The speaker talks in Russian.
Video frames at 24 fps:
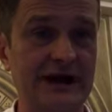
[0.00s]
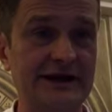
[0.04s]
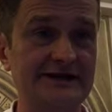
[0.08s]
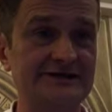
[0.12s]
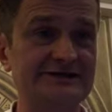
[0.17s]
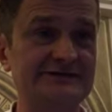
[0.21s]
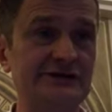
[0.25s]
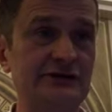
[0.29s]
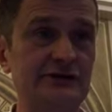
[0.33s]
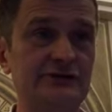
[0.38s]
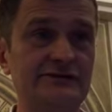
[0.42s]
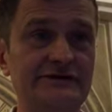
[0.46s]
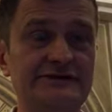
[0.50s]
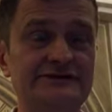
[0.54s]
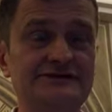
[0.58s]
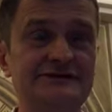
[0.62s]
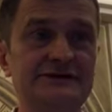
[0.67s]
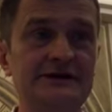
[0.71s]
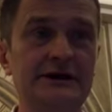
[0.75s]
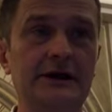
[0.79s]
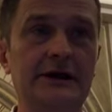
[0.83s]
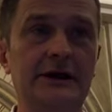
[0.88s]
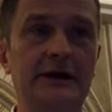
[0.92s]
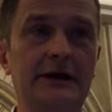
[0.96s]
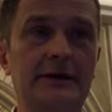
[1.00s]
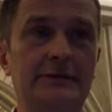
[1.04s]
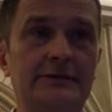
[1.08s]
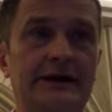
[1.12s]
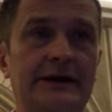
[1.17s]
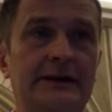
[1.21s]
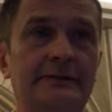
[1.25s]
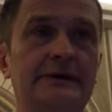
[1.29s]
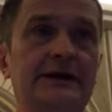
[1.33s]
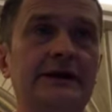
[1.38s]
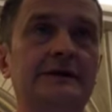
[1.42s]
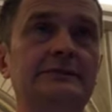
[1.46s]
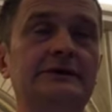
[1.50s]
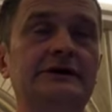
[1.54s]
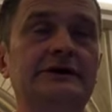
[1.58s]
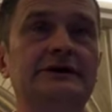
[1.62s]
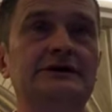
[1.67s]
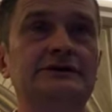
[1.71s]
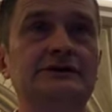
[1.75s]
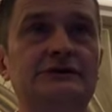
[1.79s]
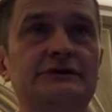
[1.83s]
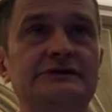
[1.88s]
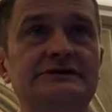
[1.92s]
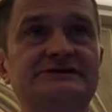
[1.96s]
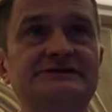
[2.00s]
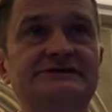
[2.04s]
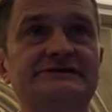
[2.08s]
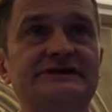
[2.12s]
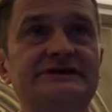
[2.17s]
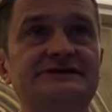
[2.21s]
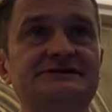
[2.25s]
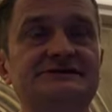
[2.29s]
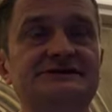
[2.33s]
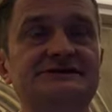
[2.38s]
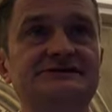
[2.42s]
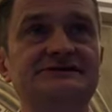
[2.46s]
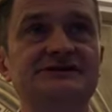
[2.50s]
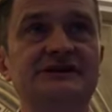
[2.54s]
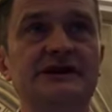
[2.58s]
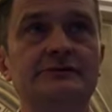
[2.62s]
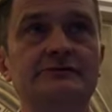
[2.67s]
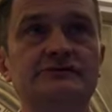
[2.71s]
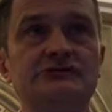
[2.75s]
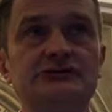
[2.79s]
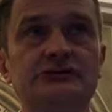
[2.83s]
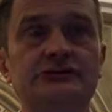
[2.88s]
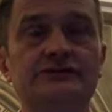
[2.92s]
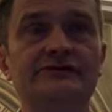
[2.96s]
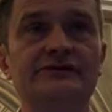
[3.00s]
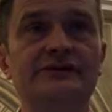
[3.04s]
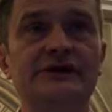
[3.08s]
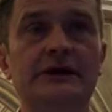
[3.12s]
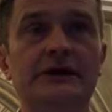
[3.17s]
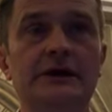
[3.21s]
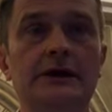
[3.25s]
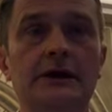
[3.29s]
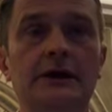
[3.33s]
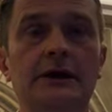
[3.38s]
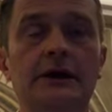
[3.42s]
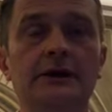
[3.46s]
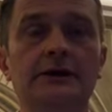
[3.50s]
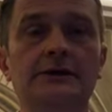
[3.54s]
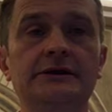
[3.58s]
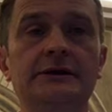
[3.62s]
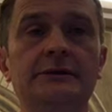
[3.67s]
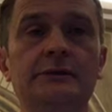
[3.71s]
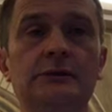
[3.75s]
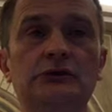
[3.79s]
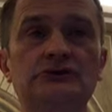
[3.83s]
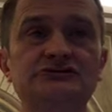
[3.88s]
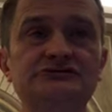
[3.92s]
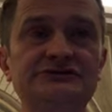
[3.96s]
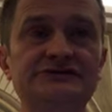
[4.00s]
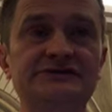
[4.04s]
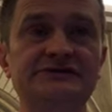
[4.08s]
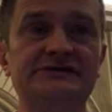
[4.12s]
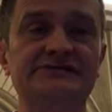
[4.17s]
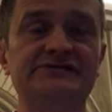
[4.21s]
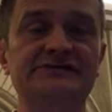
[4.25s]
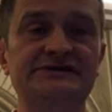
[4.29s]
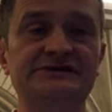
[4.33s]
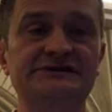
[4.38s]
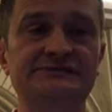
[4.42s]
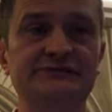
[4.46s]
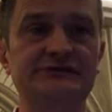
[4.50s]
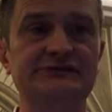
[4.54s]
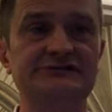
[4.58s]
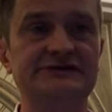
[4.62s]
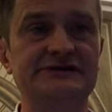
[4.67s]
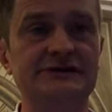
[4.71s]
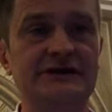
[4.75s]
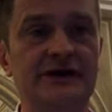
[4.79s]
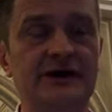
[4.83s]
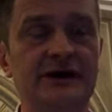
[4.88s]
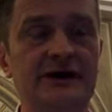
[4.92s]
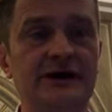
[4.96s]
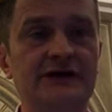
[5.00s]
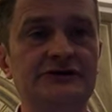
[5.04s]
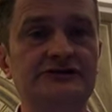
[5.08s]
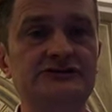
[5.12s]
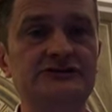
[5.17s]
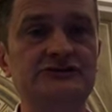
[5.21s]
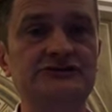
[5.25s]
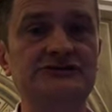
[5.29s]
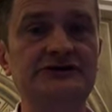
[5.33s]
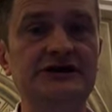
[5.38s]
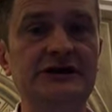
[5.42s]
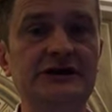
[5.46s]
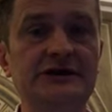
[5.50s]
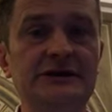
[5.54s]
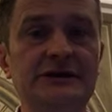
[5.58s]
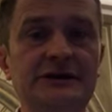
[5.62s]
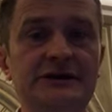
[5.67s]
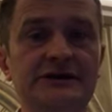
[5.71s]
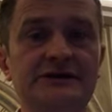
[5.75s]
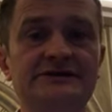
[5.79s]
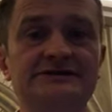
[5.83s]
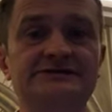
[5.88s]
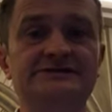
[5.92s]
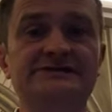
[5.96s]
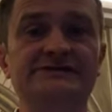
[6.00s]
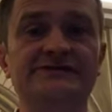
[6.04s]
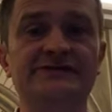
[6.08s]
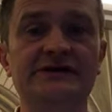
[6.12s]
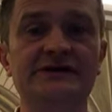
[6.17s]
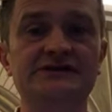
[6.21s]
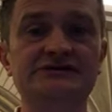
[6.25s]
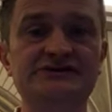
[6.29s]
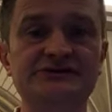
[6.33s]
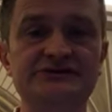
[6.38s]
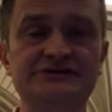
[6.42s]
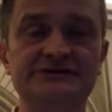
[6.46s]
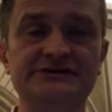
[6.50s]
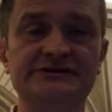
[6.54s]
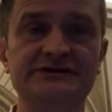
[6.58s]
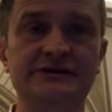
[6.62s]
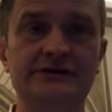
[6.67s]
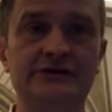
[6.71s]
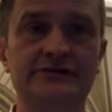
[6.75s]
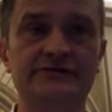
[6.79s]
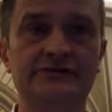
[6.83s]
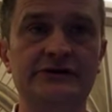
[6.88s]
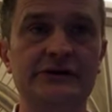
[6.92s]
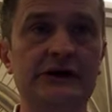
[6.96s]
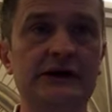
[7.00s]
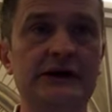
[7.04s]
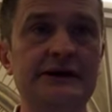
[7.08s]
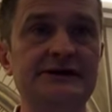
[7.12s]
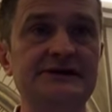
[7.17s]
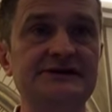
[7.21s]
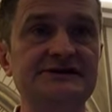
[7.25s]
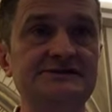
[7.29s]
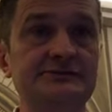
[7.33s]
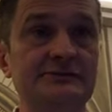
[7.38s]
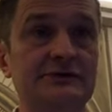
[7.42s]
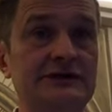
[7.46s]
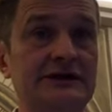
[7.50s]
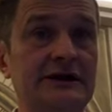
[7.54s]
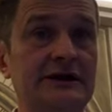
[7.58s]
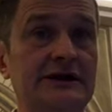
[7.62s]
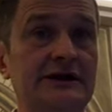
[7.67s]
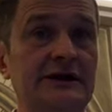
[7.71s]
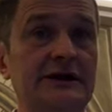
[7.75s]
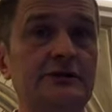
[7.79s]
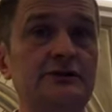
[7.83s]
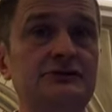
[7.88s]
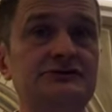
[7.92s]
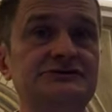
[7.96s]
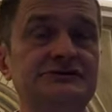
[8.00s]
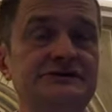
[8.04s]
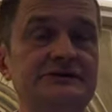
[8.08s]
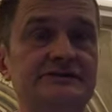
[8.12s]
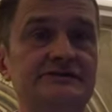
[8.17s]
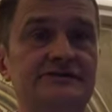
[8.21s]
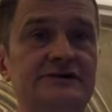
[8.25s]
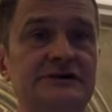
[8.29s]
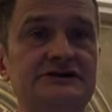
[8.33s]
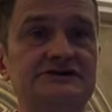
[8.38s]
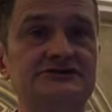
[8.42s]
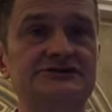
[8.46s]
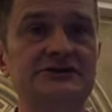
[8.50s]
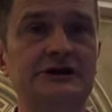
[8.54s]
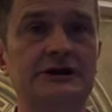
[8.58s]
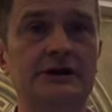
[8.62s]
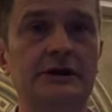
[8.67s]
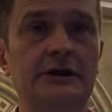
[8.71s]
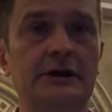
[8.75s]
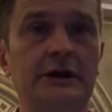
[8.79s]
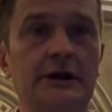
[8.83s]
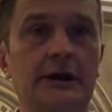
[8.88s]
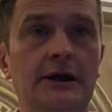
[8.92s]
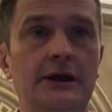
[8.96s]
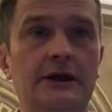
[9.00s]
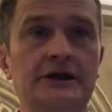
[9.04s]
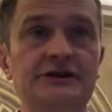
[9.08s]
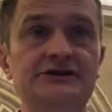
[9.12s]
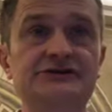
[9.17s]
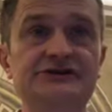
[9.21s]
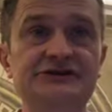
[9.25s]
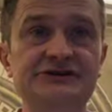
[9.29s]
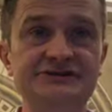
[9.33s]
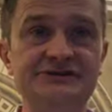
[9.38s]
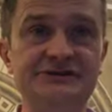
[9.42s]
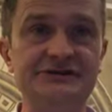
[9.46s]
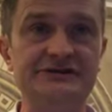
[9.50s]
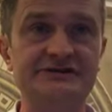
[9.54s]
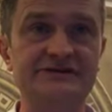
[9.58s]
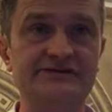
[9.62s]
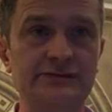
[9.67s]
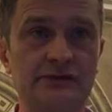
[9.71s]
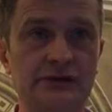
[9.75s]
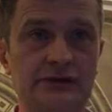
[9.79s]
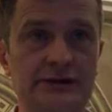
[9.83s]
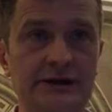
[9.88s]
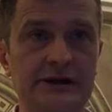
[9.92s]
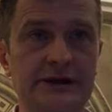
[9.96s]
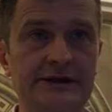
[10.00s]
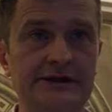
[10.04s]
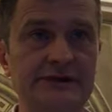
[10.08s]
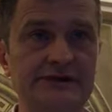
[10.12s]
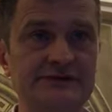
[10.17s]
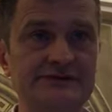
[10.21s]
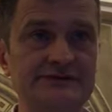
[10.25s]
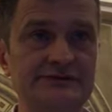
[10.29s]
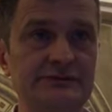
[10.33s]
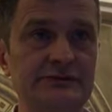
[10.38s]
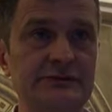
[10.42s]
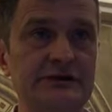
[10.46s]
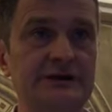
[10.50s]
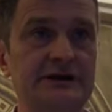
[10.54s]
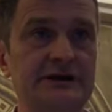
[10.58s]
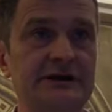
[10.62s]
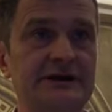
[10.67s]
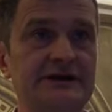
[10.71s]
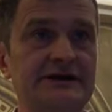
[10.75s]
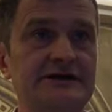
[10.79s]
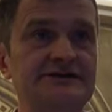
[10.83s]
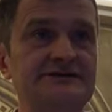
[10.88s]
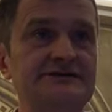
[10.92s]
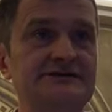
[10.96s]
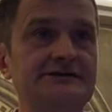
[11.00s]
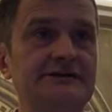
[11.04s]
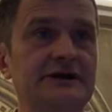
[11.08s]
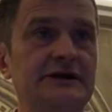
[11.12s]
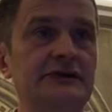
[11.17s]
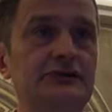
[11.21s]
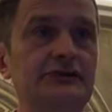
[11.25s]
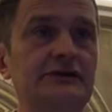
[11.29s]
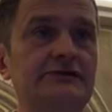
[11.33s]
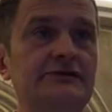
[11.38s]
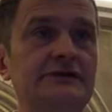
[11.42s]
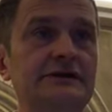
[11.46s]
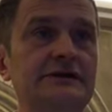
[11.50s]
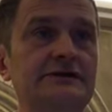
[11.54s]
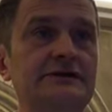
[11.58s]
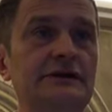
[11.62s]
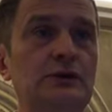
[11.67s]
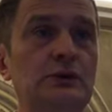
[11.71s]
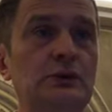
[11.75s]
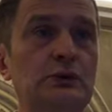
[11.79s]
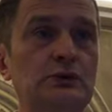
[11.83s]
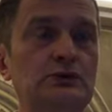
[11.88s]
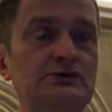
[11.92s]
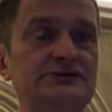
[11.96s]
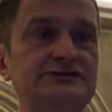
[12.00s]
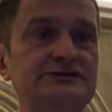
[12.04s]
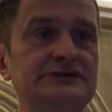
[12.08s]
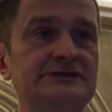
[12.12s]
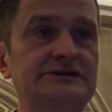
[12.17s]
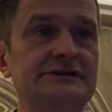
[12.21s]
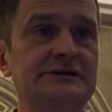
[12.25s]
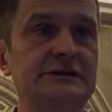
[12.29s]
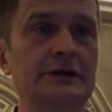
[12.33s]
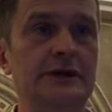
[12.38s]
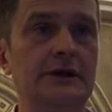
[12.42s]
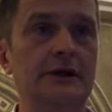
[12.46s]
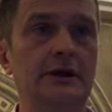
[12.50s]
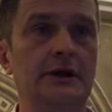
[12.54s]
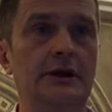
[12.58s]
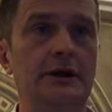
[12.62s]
А если у вас проблемы, которые связаны с тем, что вы не можете выспаться, а ощущение несвежести в организме, тогда очень важно чистить свой организм. И как раз аюрведа учит